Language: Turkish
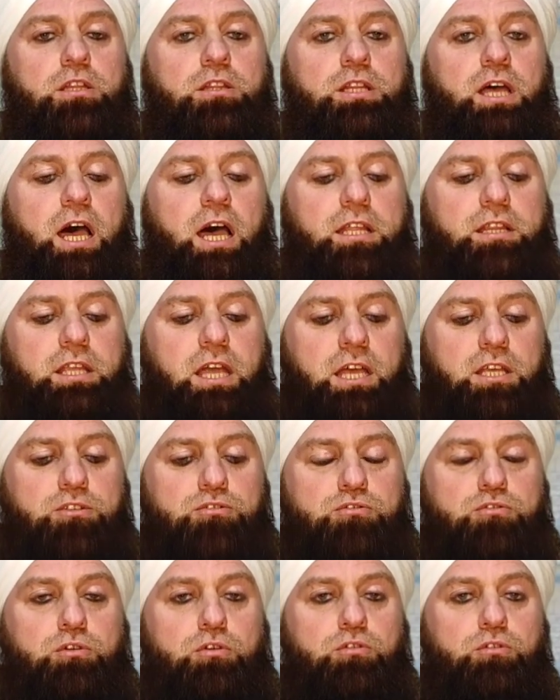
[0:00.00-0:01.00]
daha
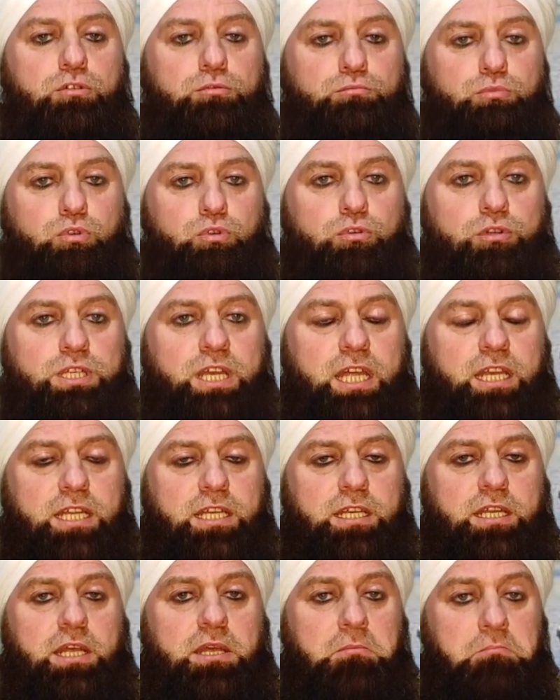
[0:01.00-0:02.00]
tansiyonunu bir
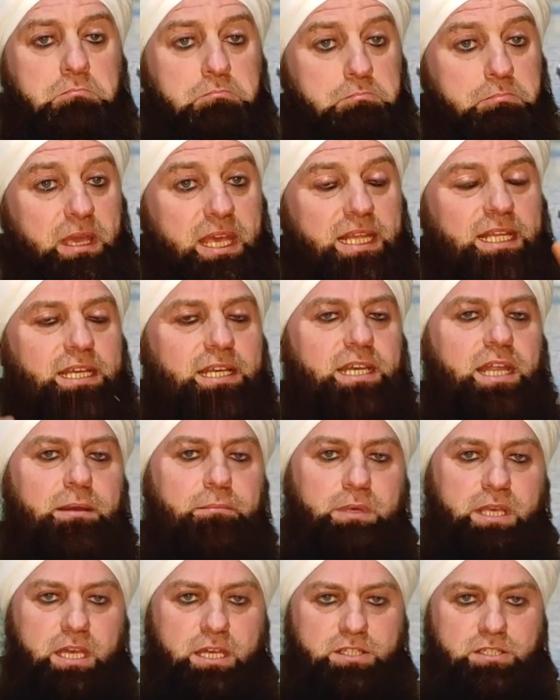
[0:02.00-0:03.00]
ülkenin
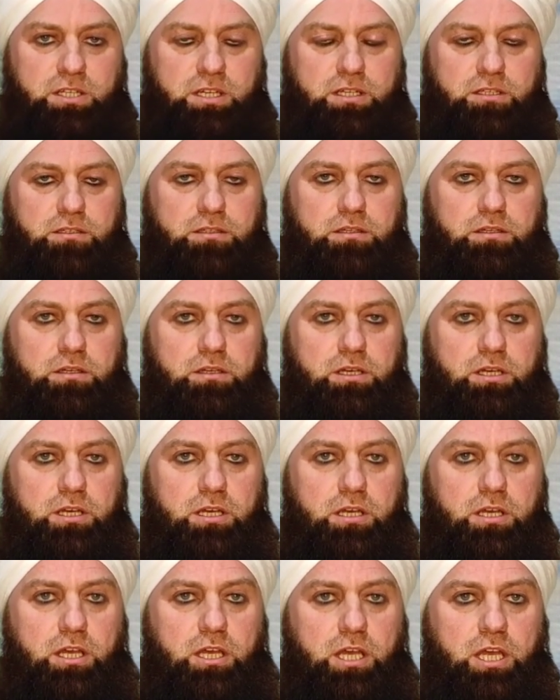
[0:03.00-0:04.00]
belirlemeyecek.
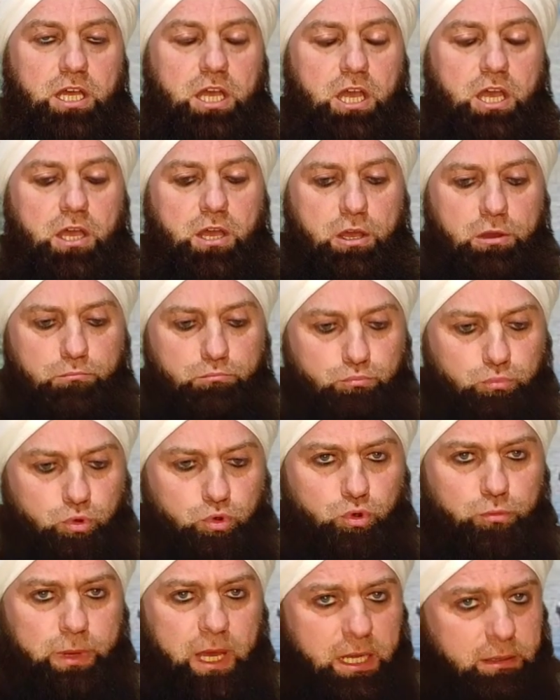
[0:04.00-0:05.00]

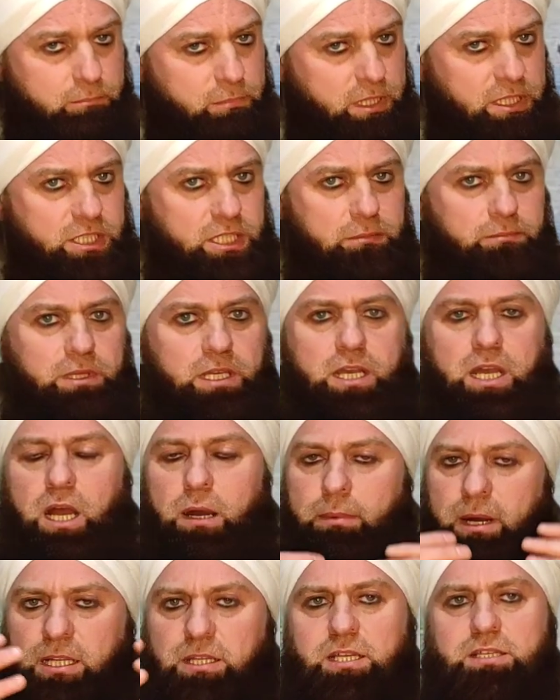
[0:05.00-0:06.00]
Bunu ben bir şimdi
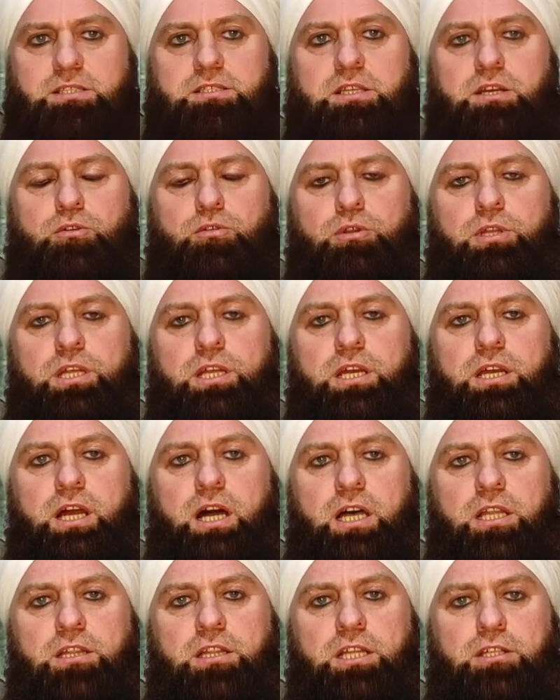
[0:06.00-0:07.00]
kaba taslak olarak
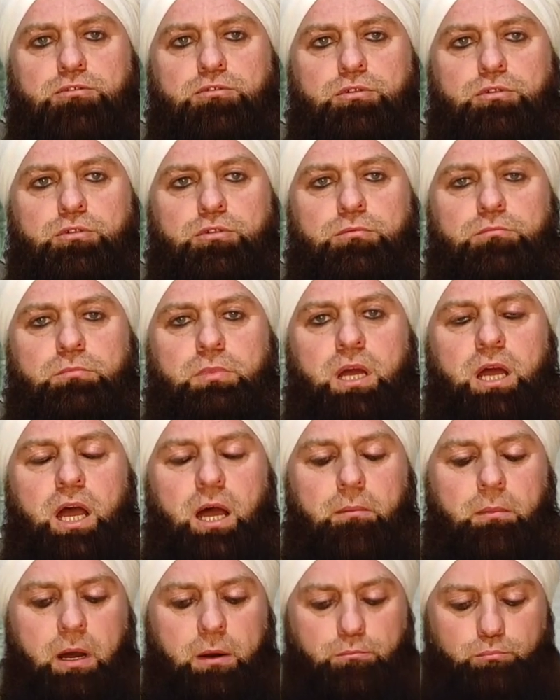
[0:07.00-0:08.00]
anlatıyorum
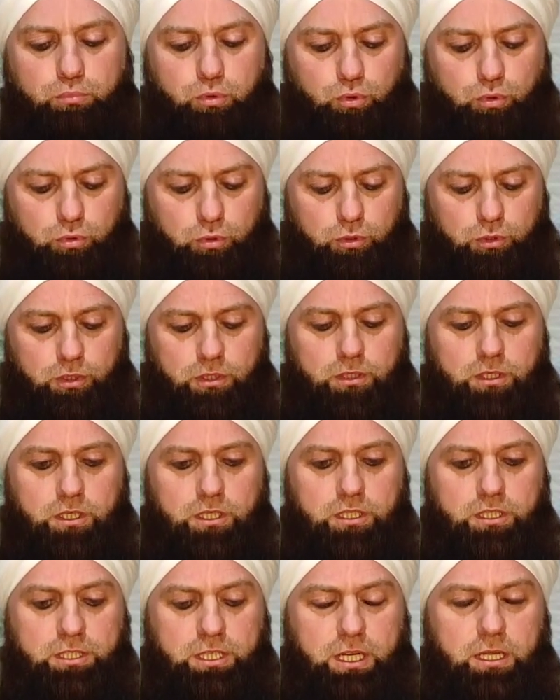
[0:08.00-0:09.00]
ama bu e, e,